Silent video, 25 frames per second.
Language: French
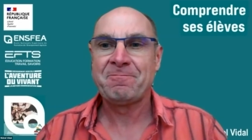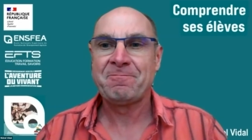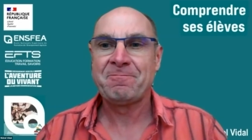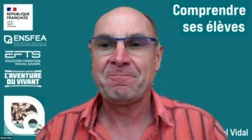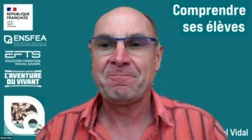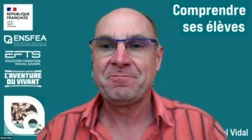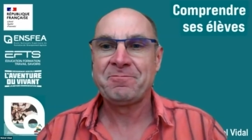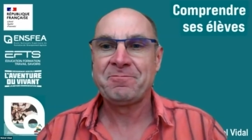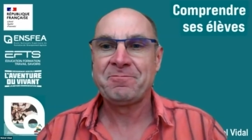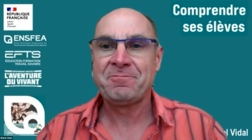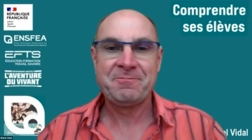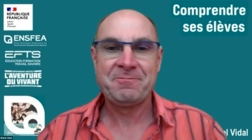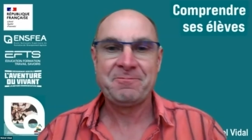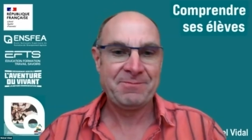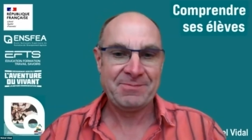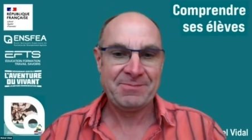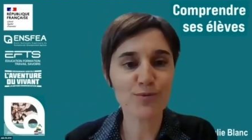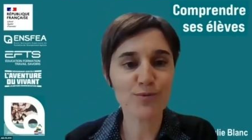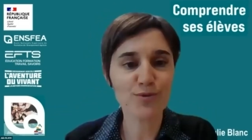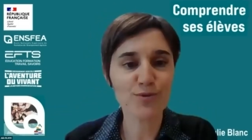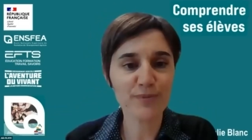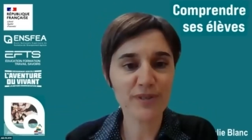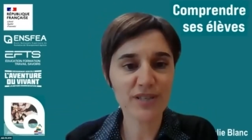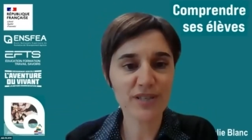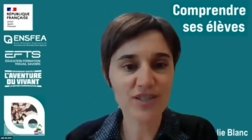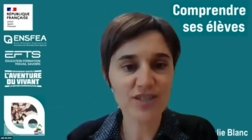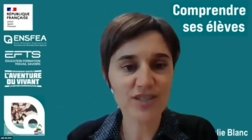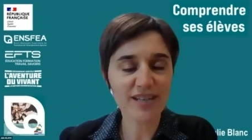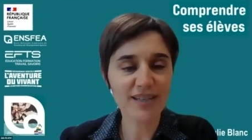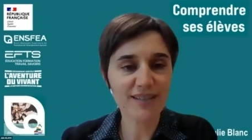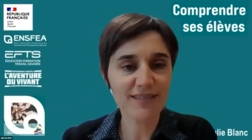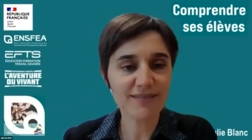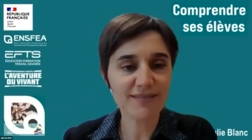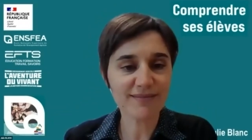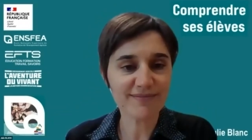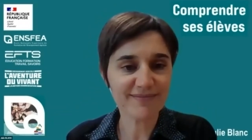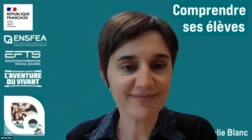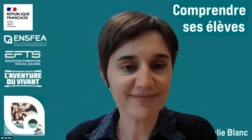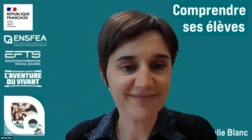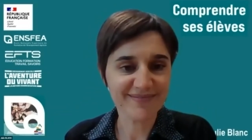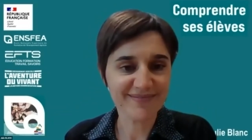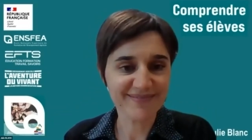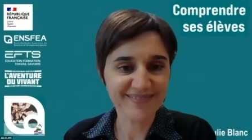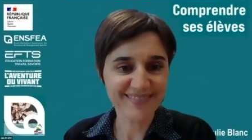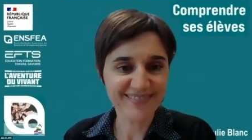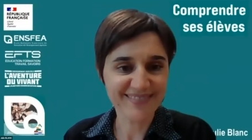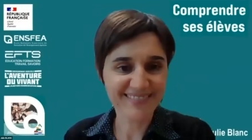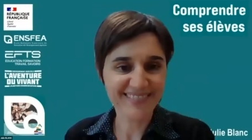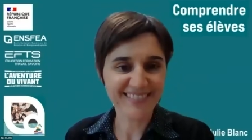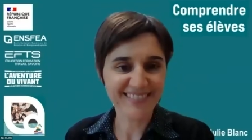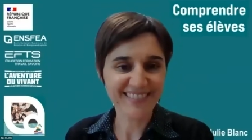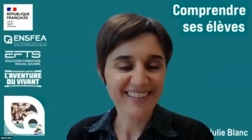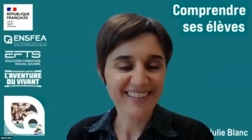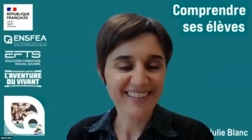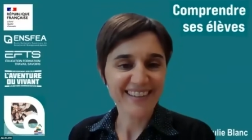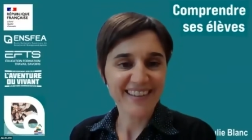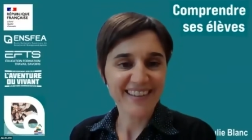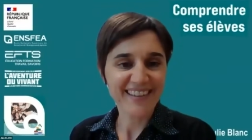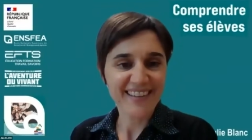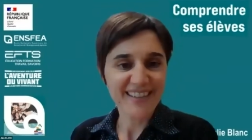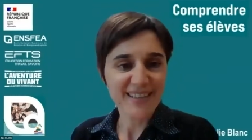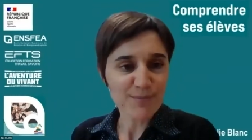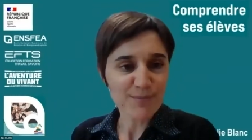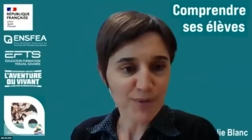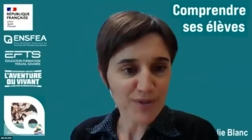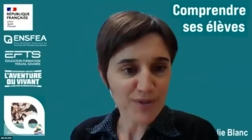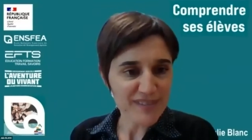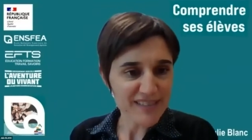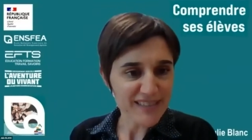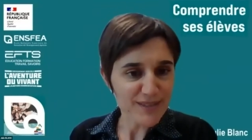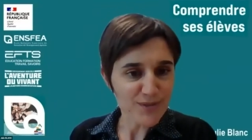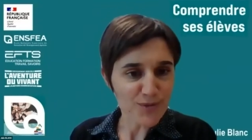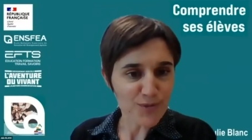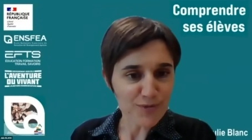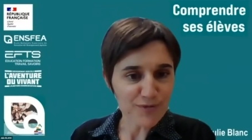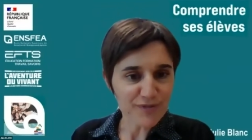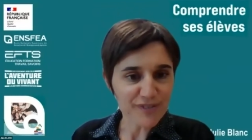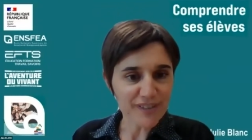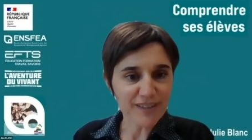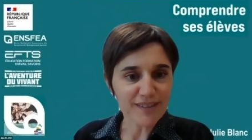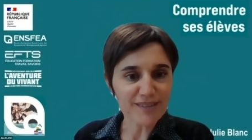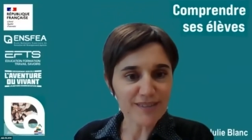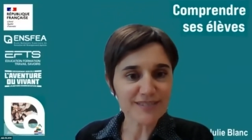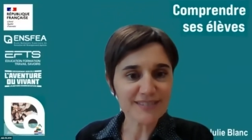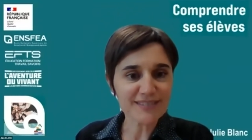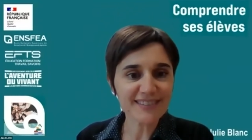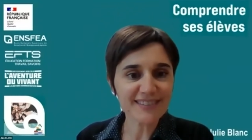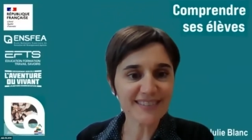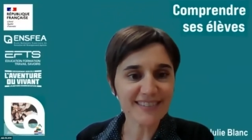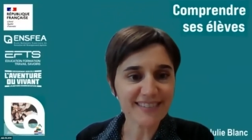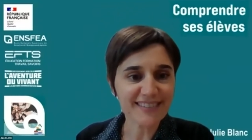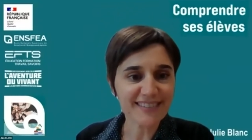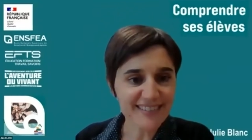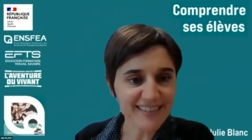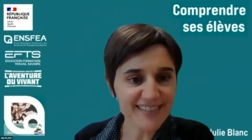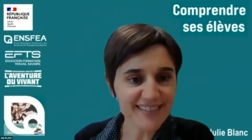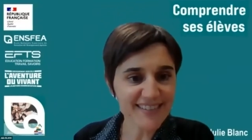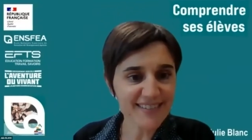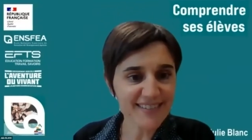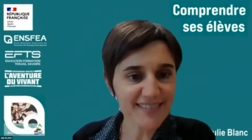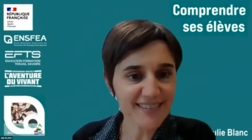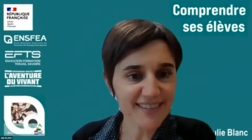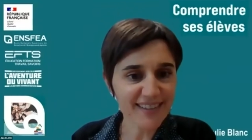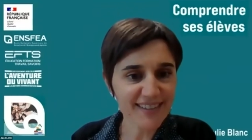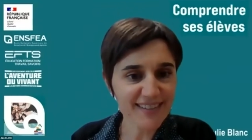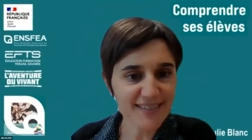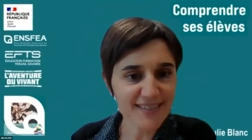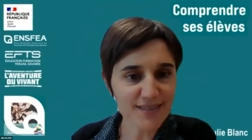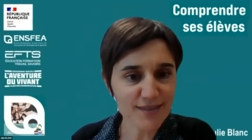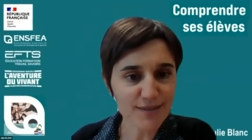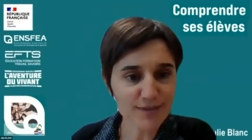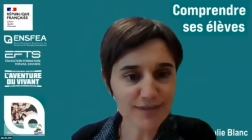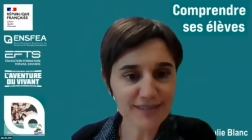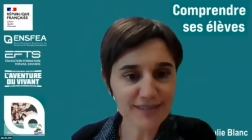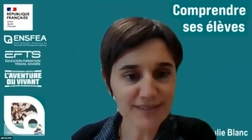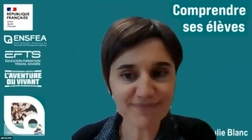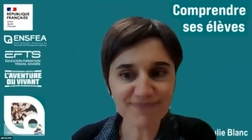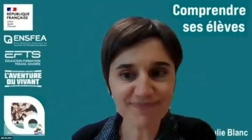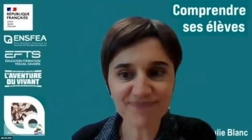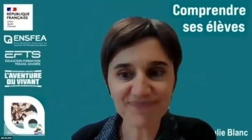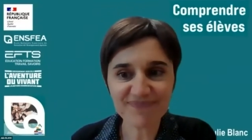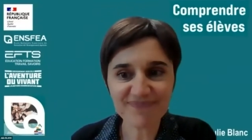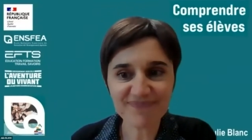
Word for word: Merci beaucoup, Michel, pour cette conférence très intéressante.